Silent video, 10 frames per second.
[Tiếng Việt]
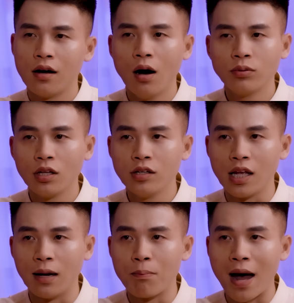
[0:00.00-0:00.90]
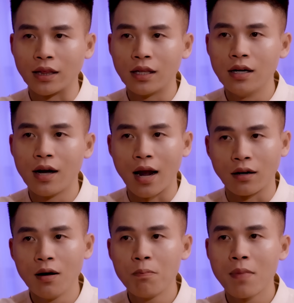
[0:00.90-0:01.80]
Ông Tư nhìn bà Tư gạt
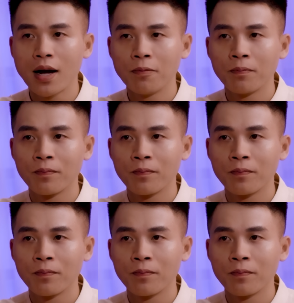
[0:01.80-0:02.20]
nước mắt.